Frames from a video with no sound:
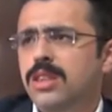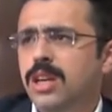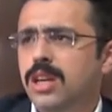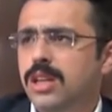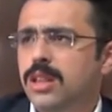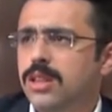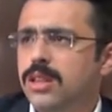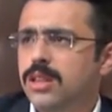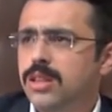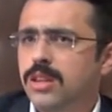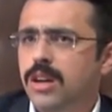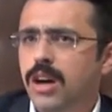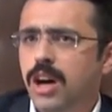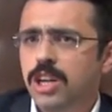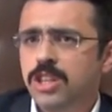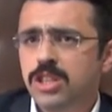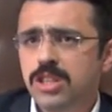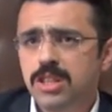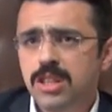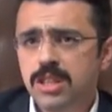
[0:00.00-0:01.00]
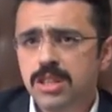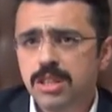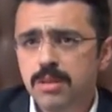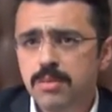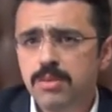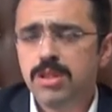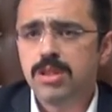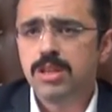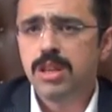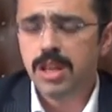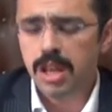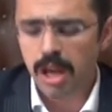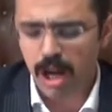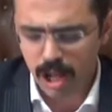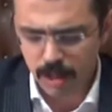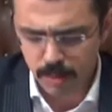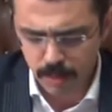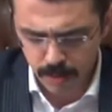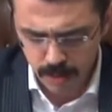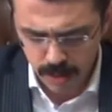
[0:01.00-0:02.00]
değil, aşırı derecede bir tiye
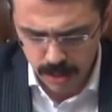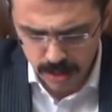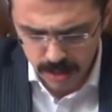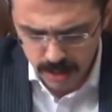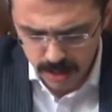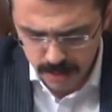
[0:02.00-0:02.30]
alma var.